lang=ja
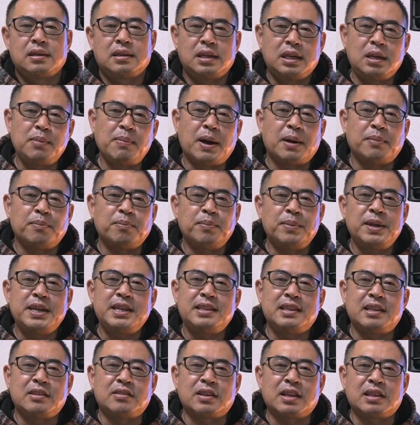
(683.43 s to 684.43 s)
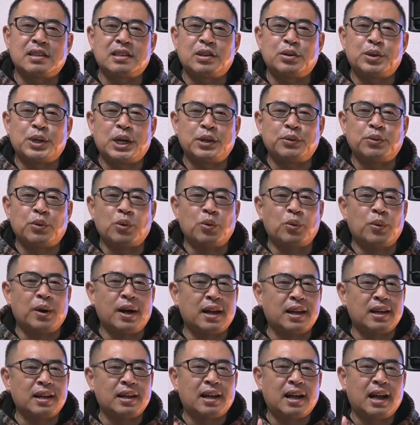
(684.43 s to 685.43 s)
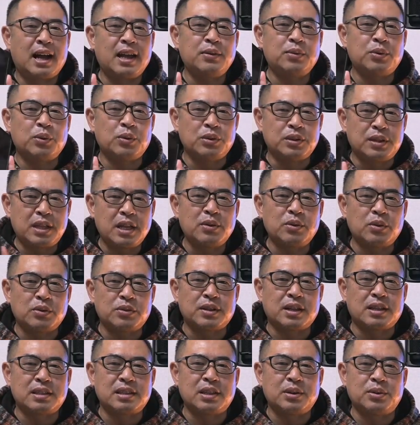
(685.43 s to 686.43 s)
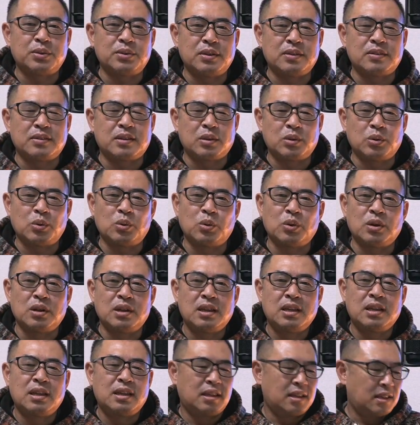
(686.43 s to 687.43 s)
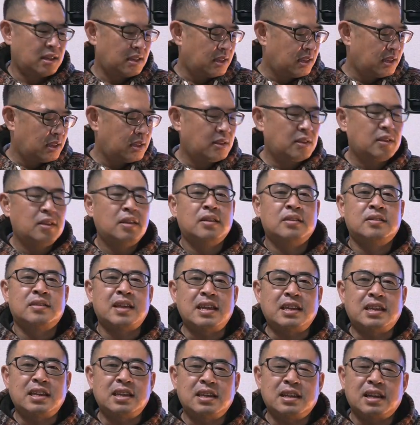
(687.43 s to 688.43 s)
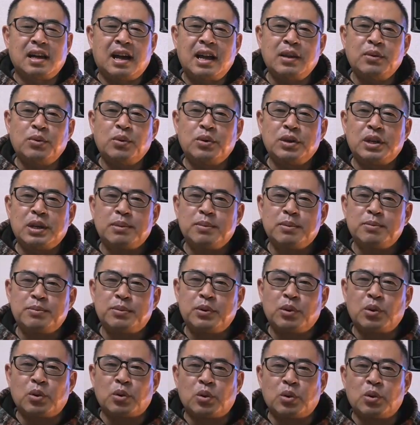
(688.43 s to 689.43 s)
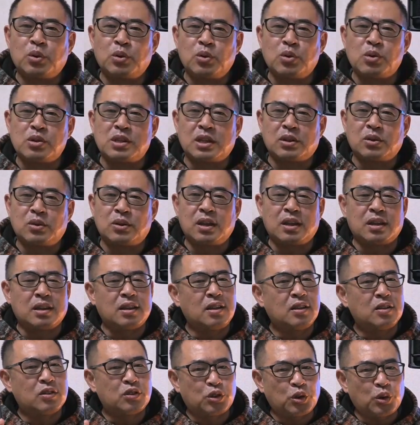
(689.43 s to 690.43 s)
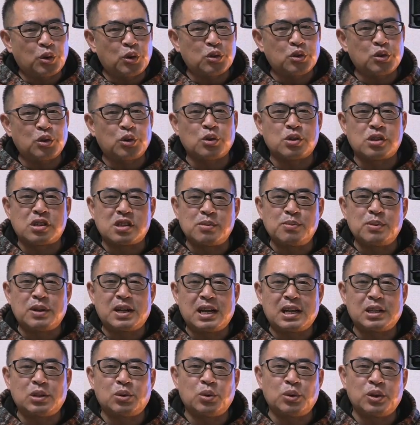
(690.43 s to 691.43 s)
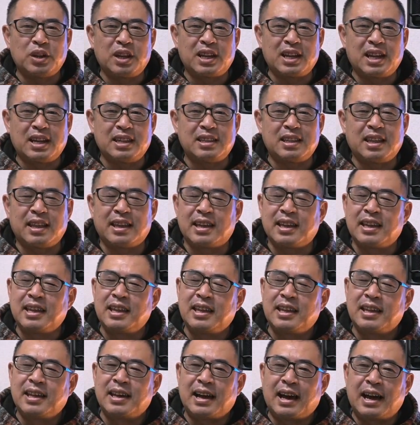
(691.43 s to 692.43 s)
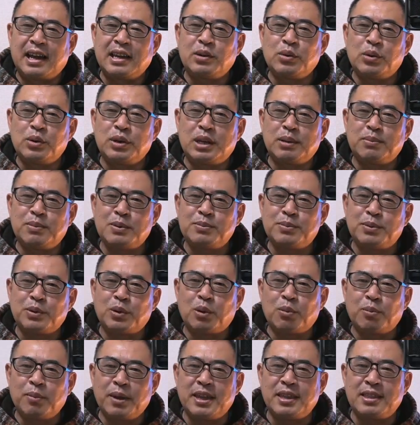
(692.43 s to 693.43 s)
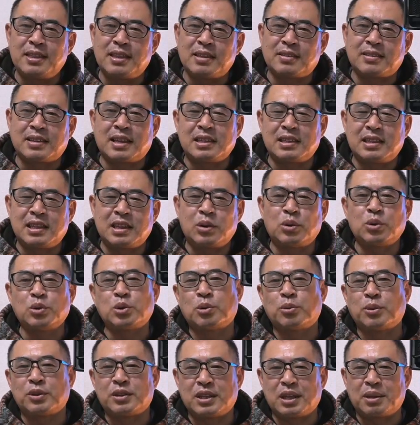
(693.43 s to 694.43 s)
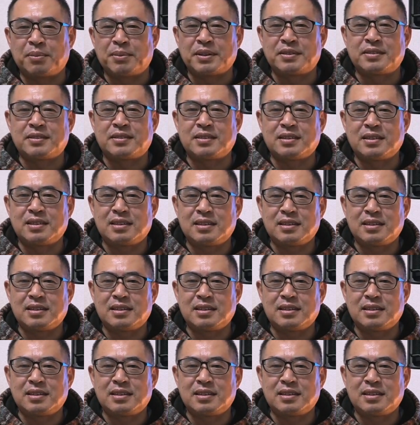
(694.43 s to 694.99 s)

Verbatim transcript: 今メインで使っている iPhone は アイフォンテン を使ってるんですけど、最近 アイフォンイレブンプロ を購入したのでそろそろ SIM カードを入れ替えて アイフォンイレブンプロ をメインで使っていこうと思っています。